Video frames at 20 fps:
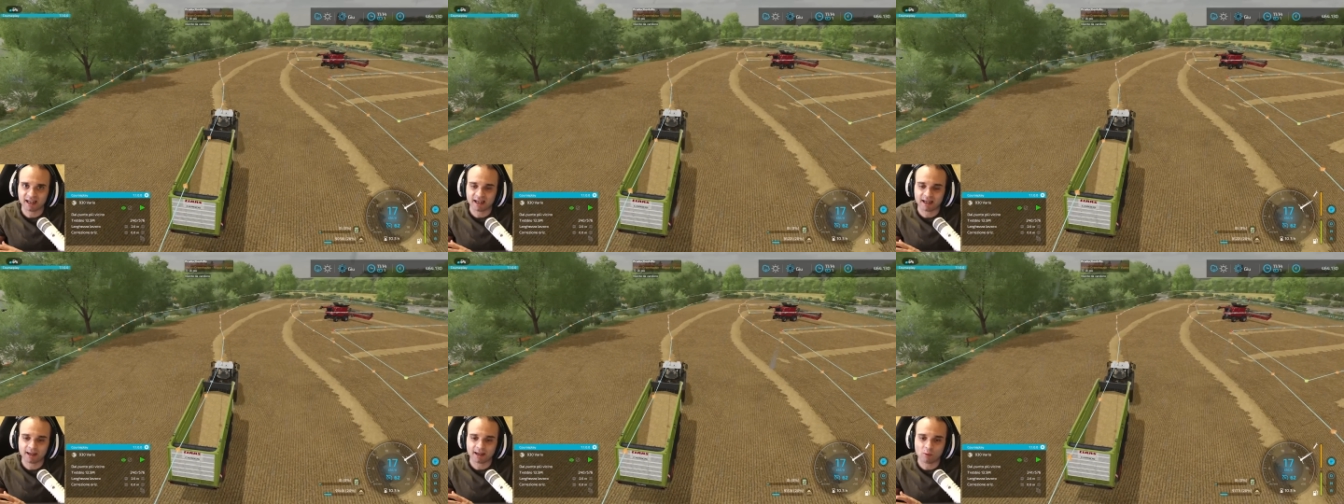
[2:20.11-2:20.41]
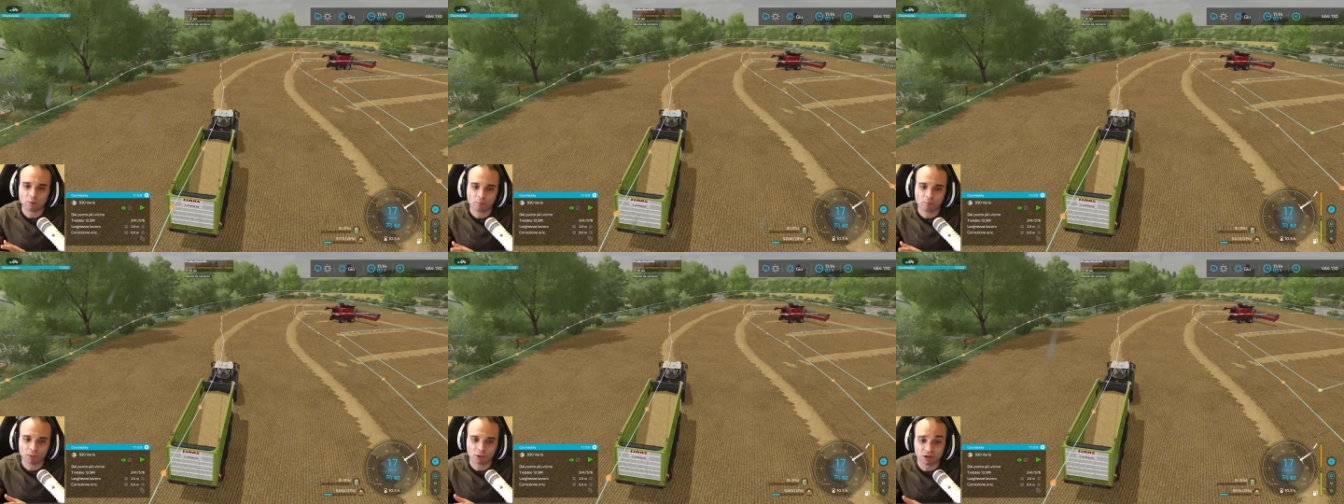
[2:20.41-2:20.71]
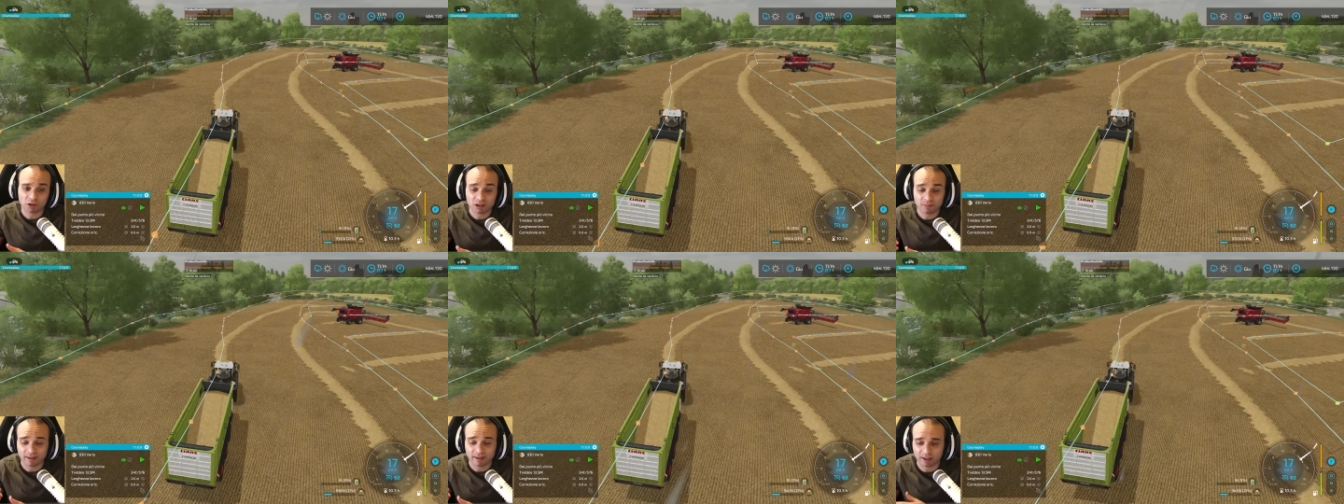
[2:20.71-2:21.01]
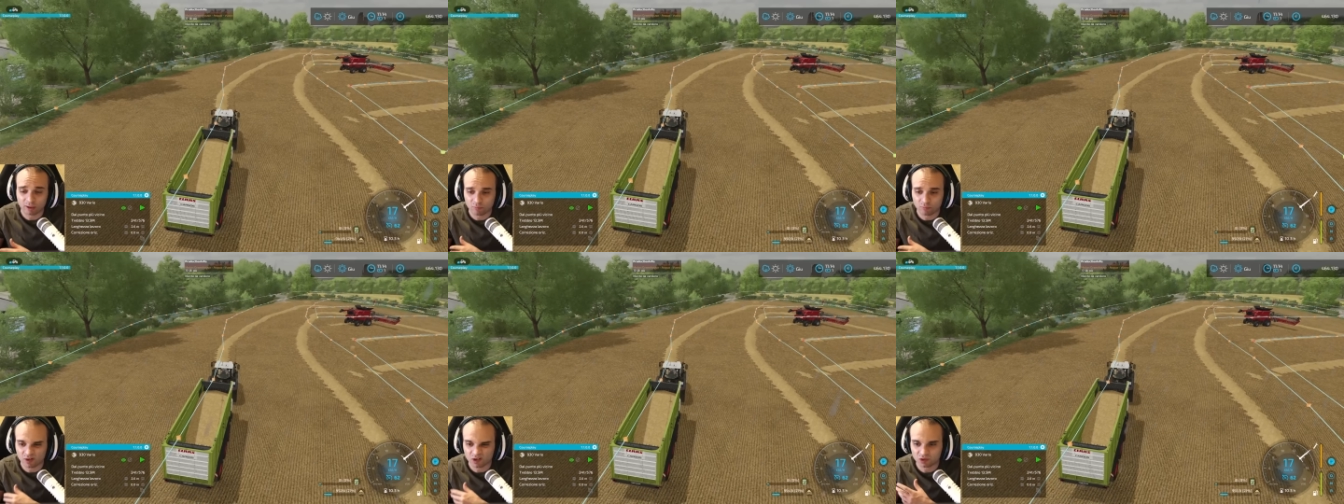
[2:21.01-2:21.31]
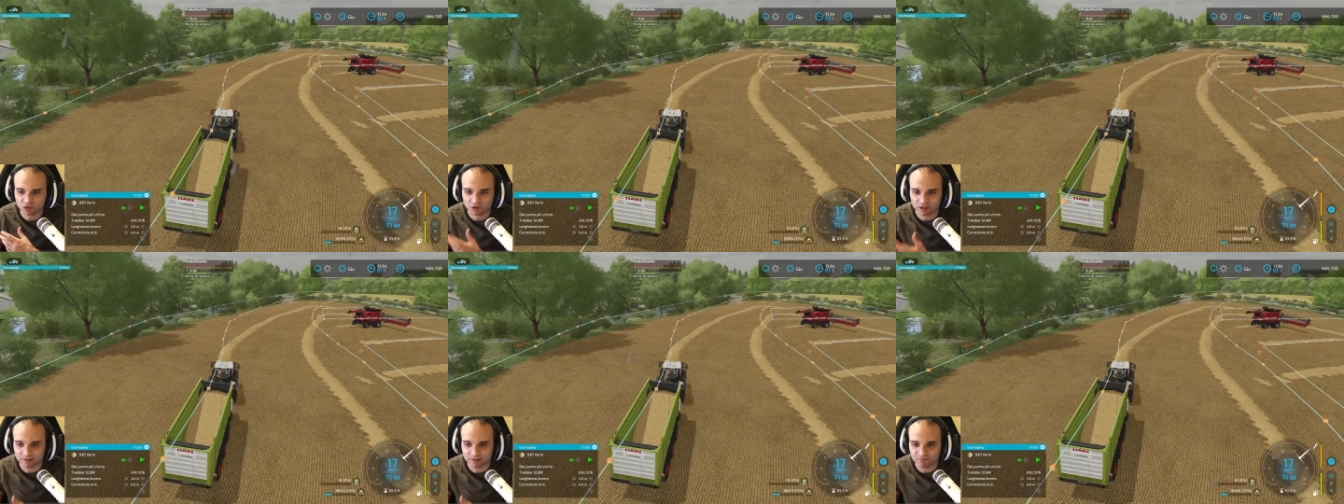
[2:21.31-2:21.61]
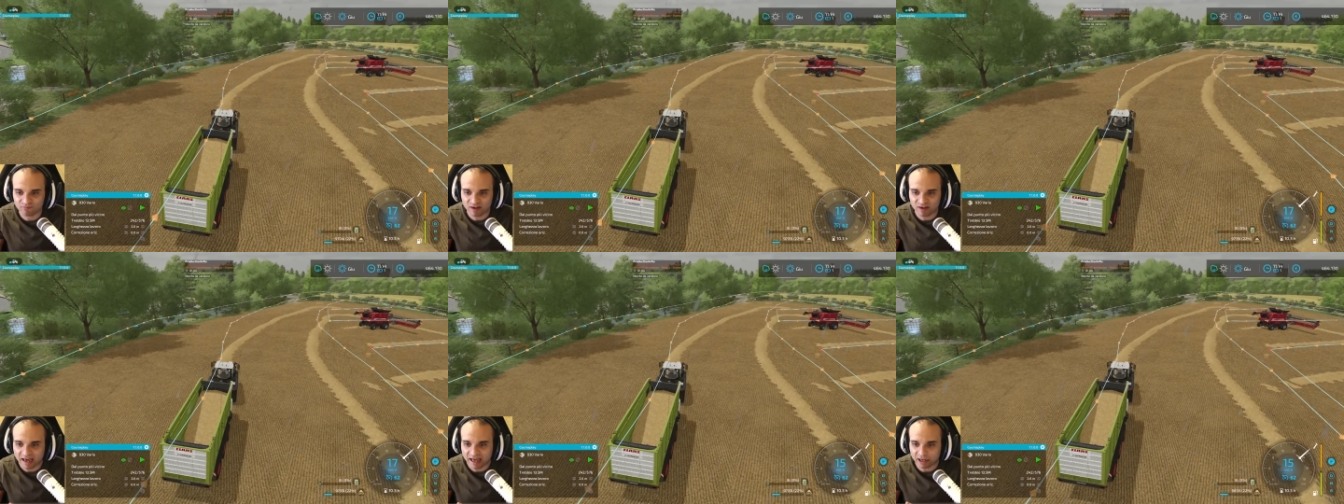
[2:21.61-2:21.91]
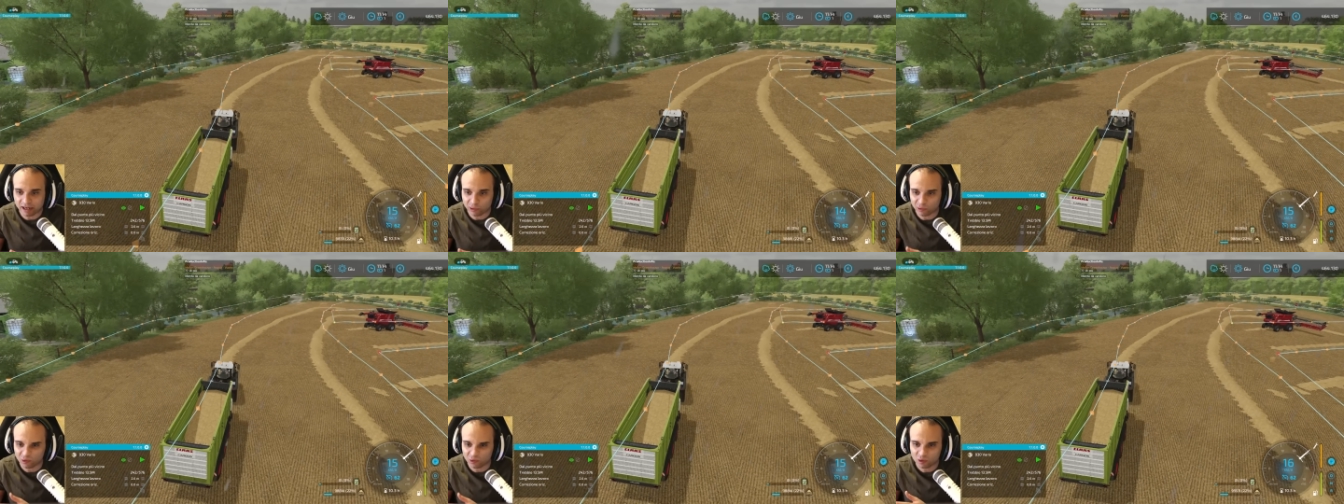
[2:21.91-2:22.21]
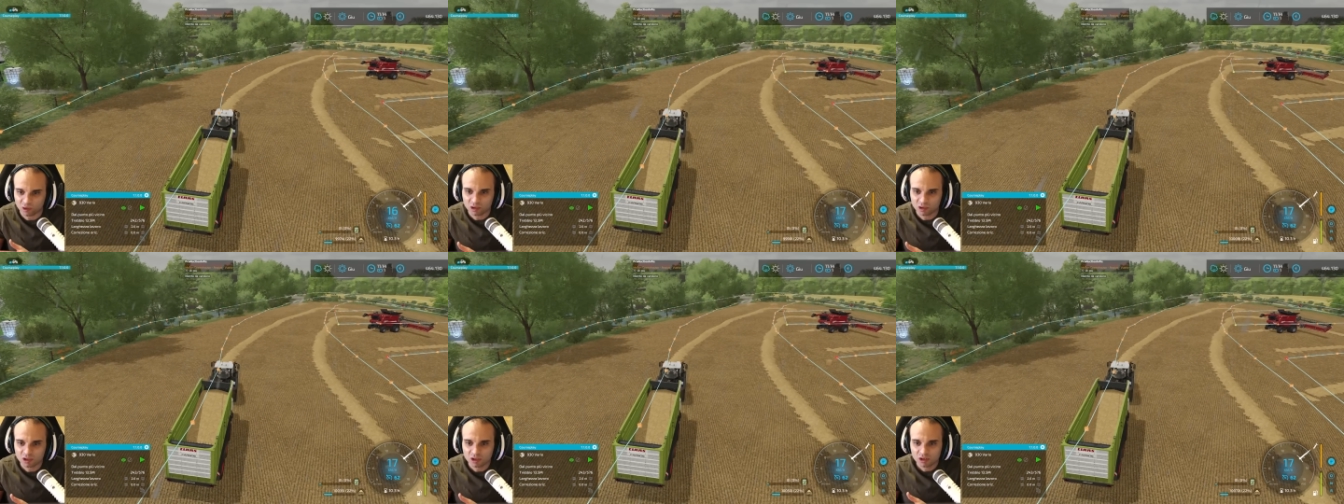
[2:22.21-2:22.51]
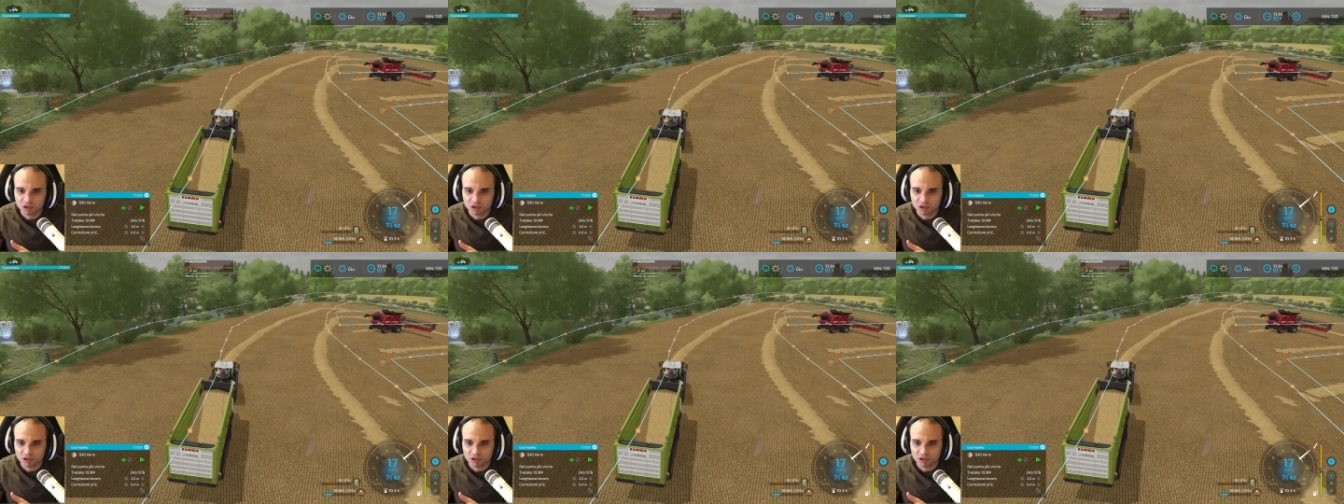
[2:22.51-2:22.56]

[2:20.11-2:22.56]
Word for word: e un po' di meno verso l'inverno